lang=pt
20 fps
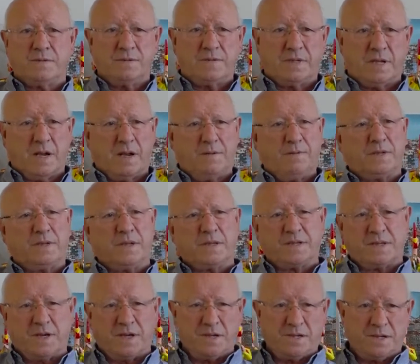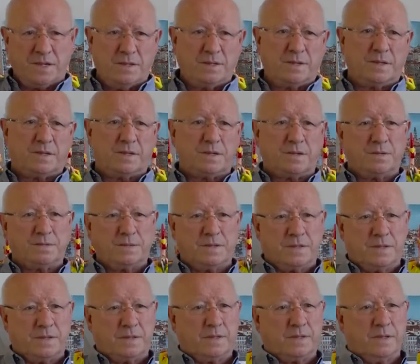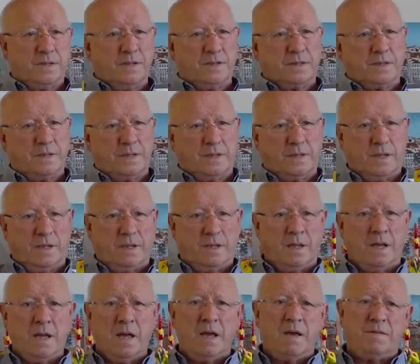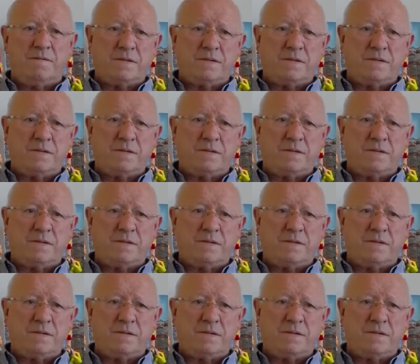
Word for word: juntar à volta de 600 concertinas aqui,